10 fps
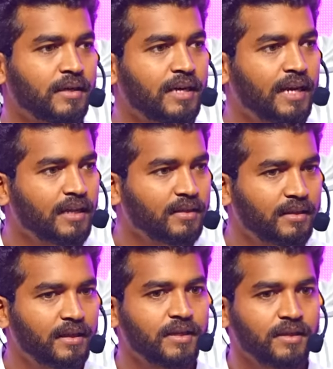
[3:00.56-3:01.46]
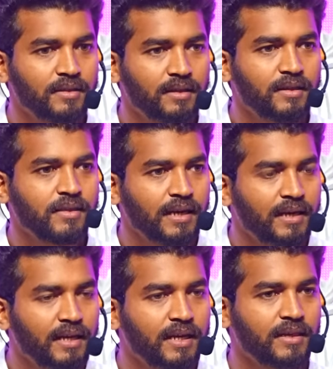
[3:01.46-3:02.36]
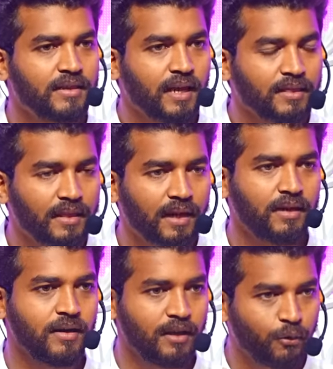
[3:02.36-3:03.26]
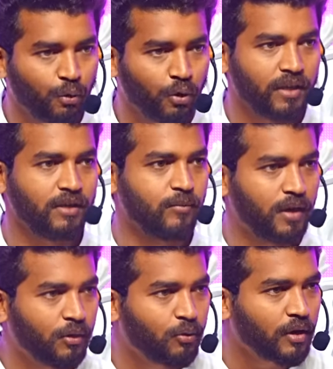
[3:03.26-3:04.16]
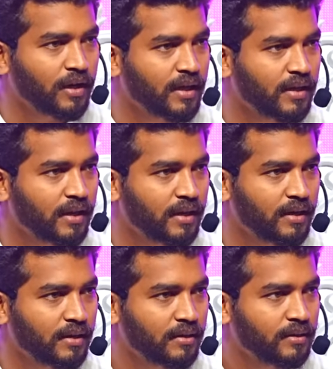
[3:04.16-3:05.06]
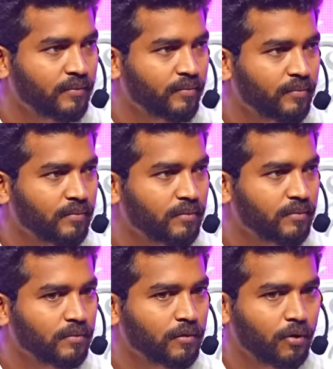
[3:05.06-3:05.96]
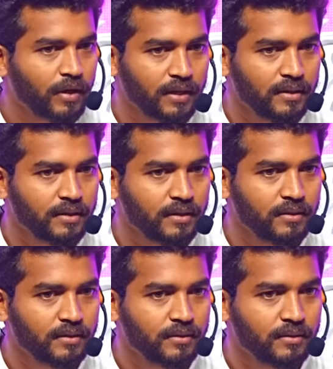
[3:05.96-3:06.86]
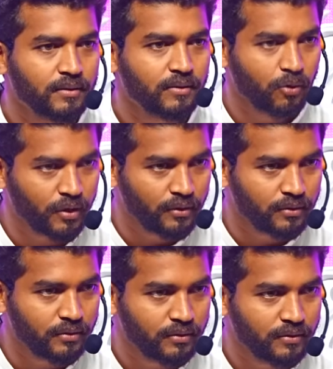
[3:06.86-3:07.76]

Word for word: கிணத்துல இருந்து தண்ணி எடுத்தா தண்ணி குறையுமா குறையாதா குறையாது குறையும்